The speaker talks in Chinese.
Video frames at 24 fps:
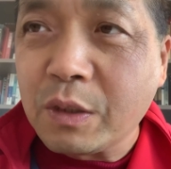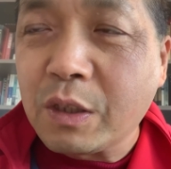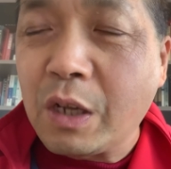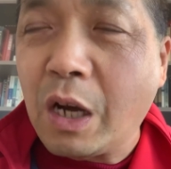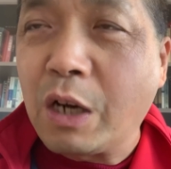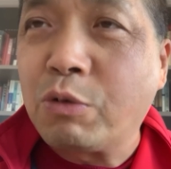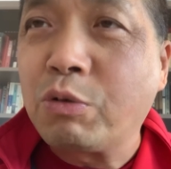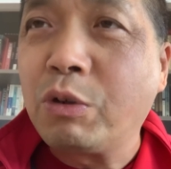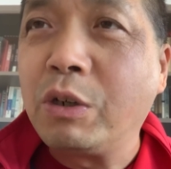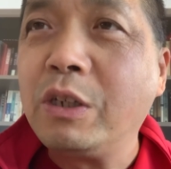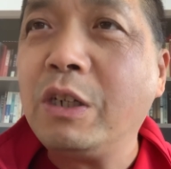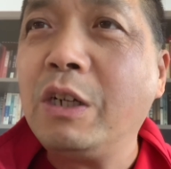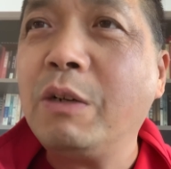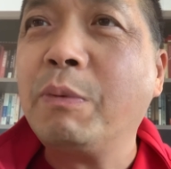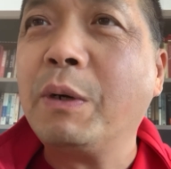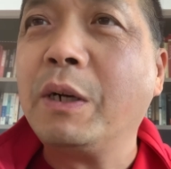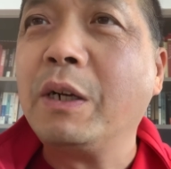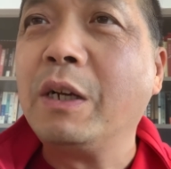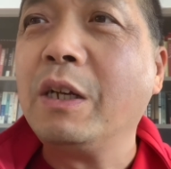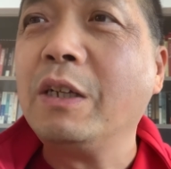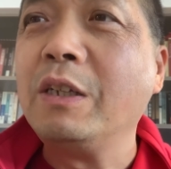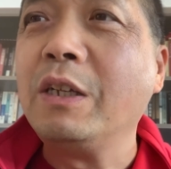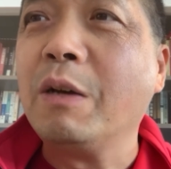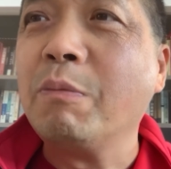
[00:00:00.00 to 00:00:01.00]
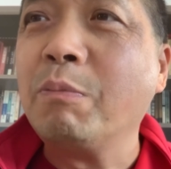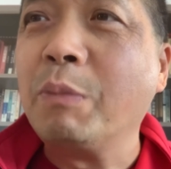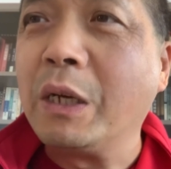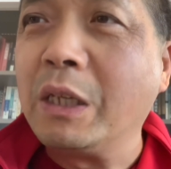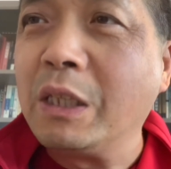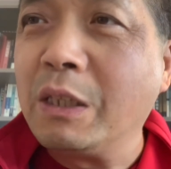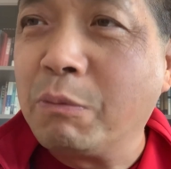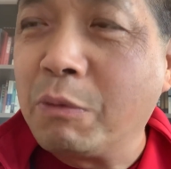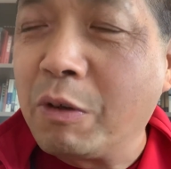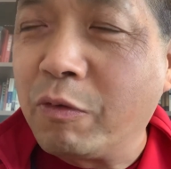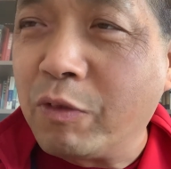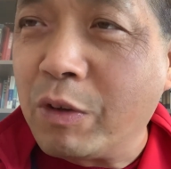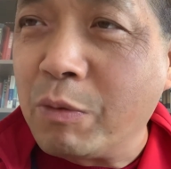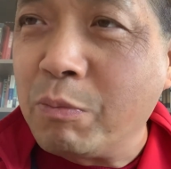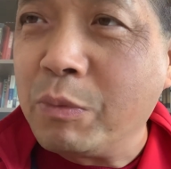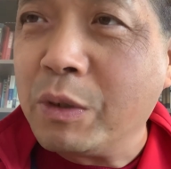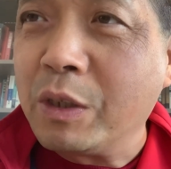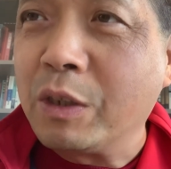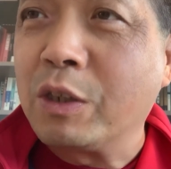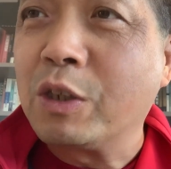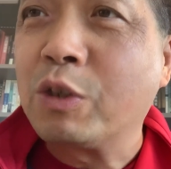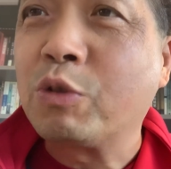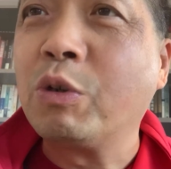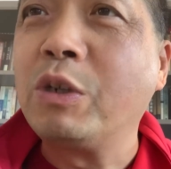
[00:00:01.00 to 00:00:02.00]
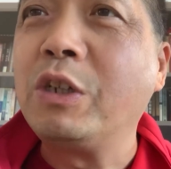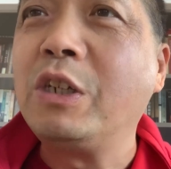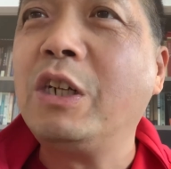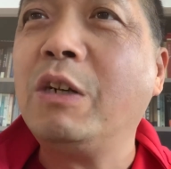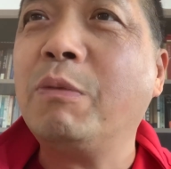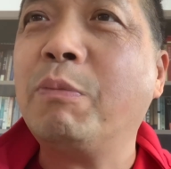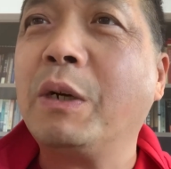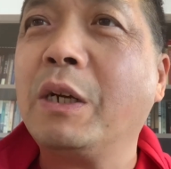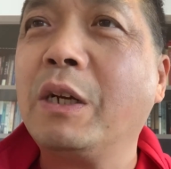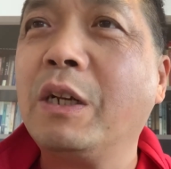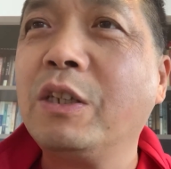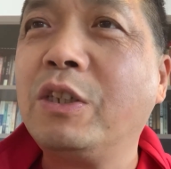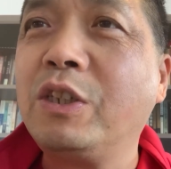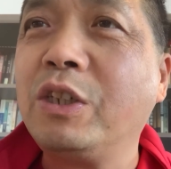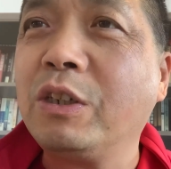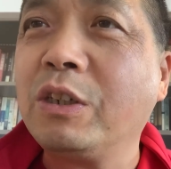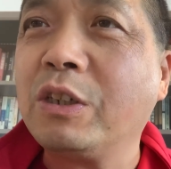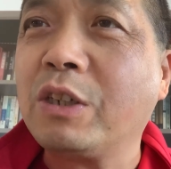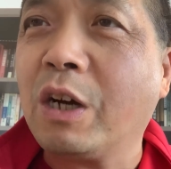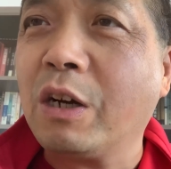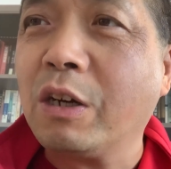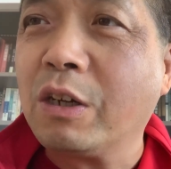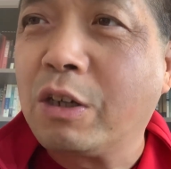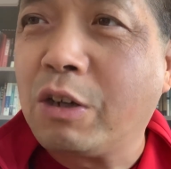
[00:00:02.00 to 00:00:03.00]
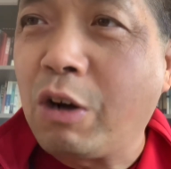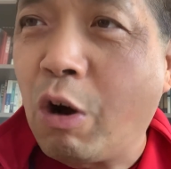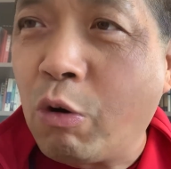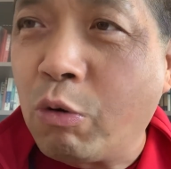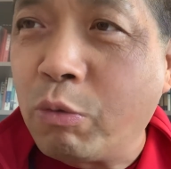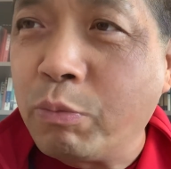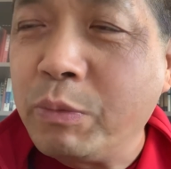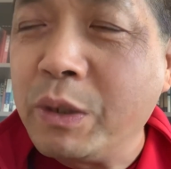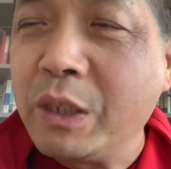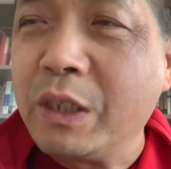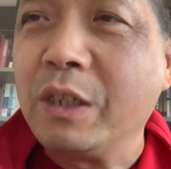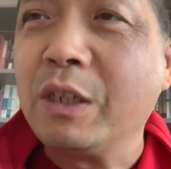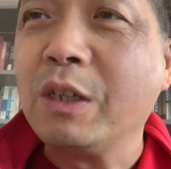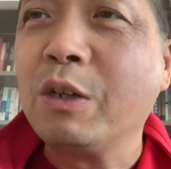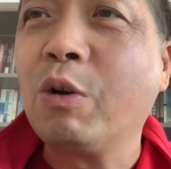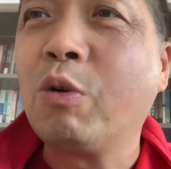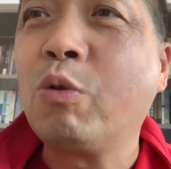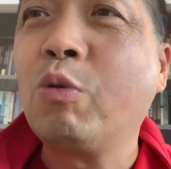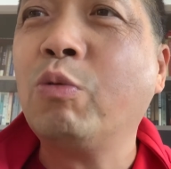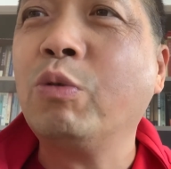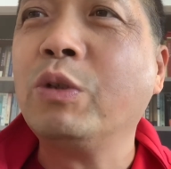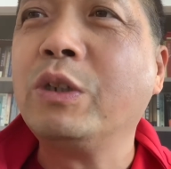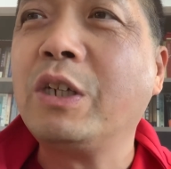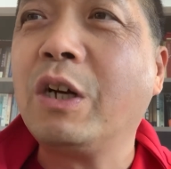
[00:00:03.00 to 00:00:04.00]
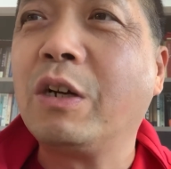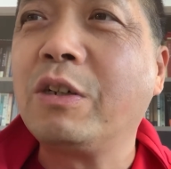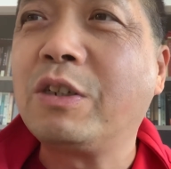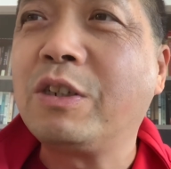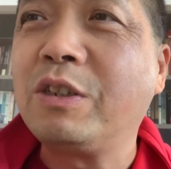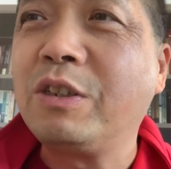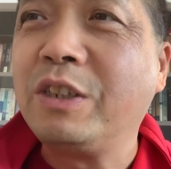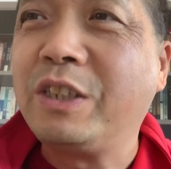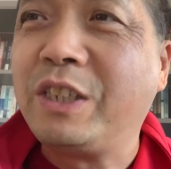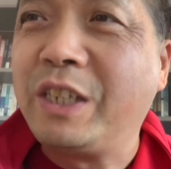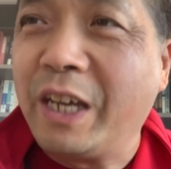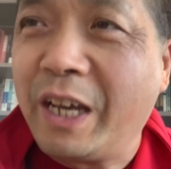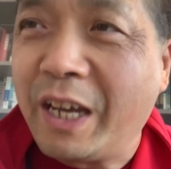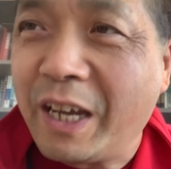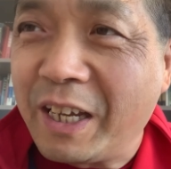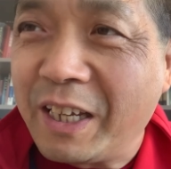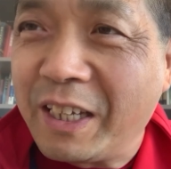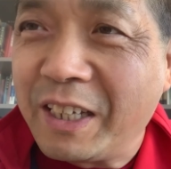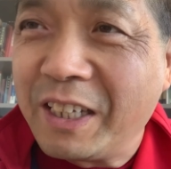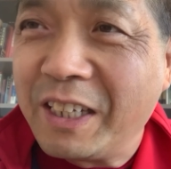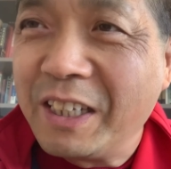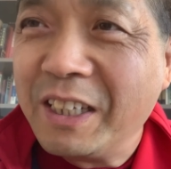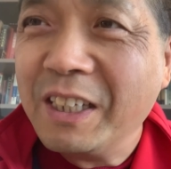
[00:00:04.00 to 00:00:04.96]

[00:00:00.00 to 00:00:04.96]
他说日本人也没那么文明，说日本人经常告密，互相之间，